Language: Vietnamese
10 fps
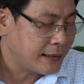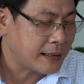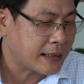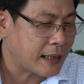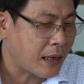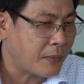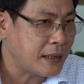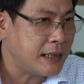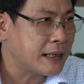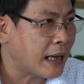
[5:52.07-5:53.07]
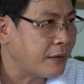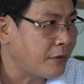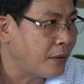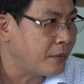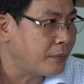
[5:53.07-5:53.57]
nó sẽ không có nhìn thẳng
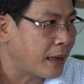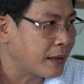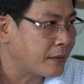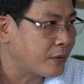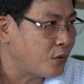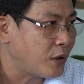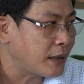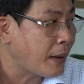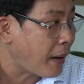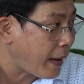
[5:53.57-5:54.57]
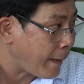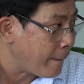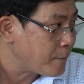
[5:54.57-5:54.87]
vào mặt của cha mẹ